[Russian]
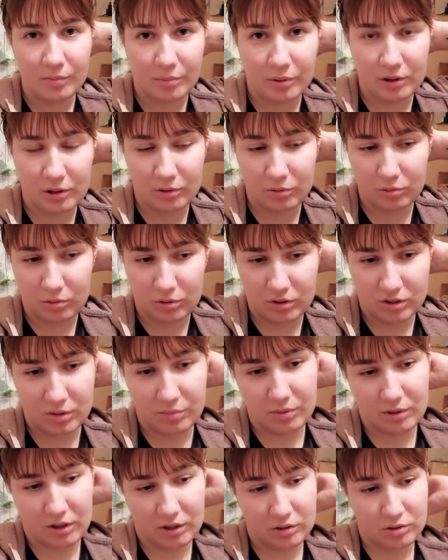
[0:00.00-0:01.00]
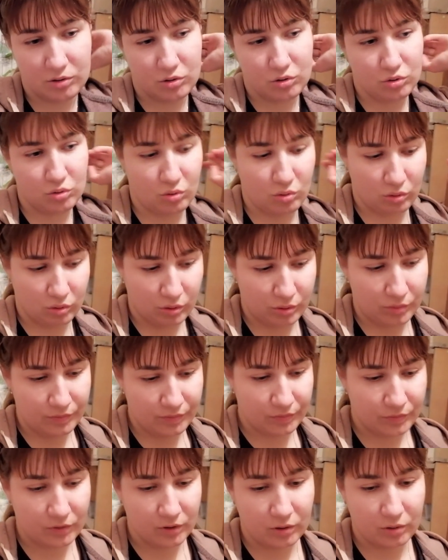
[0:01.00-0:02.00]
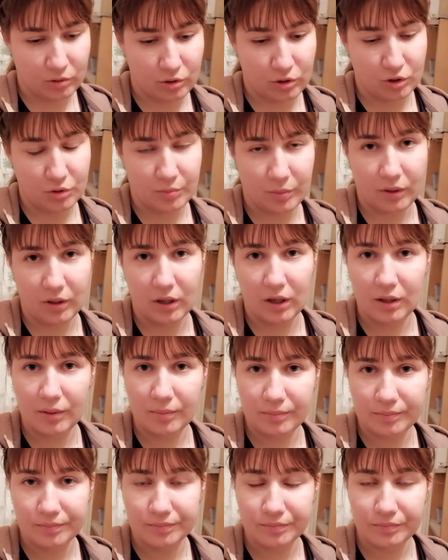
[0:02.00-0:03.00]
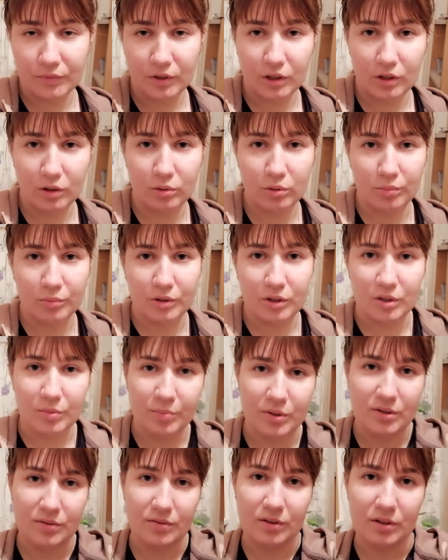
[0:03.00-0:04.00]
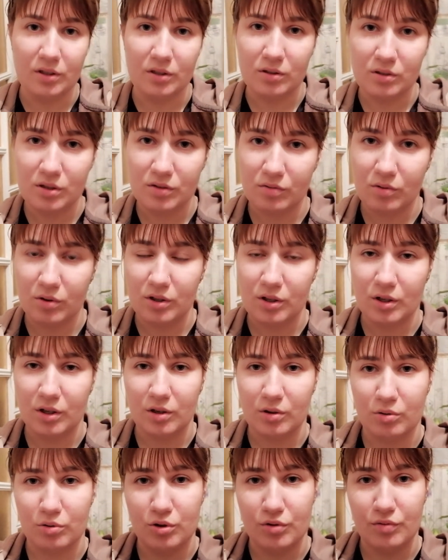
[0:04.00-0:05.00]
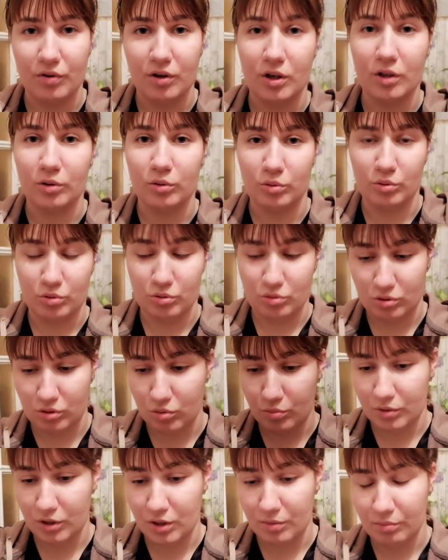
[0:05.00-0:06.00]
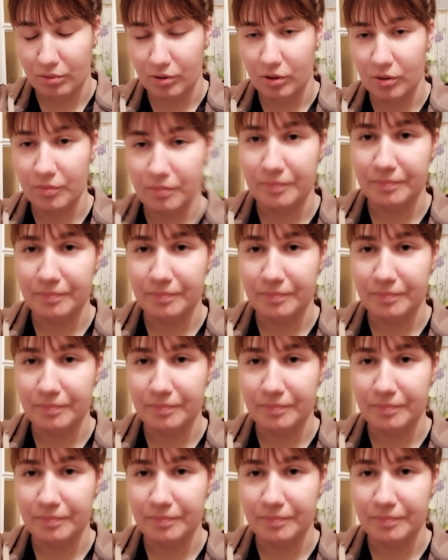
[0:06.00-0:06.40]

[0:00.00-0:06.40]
Полину не забирать из школы. Короче, спала, никто мне не позвонил сегодня, короче, выходной сегодня у меня был.